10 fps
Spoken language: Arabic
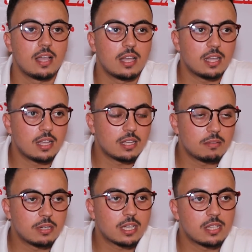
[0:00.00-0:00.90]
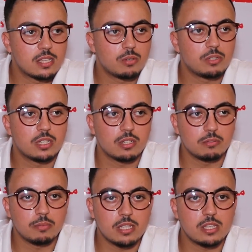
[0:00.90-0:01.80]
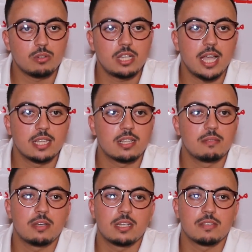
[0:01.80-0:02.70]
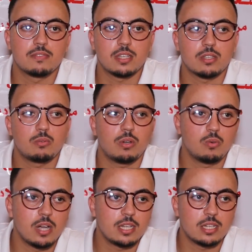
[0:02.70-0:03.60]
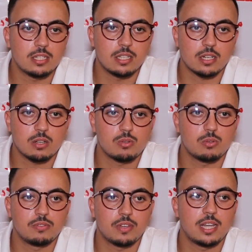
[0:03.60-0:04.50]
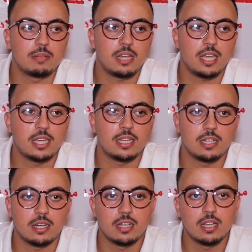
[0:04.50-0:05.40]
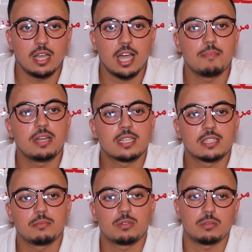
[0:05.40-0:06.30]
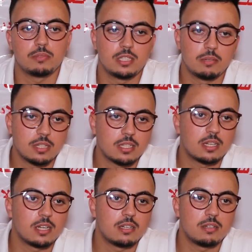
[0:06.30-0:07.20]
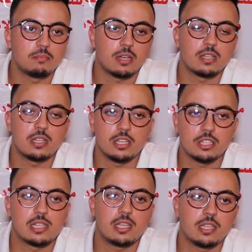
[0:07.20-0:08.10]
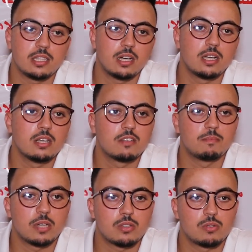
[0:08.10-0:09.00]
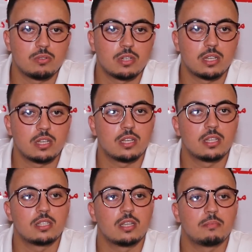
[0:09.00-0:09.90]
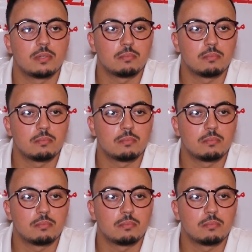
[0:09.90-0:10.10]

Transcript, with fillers: آه، ما كنساوش وما نساوش الحدث البارز في التطوع هو اننا تنركزوا في غالب الاحيان على حملات التبرع بالدم نظرا للعجز اللي عندنا في مخزون آه، الدم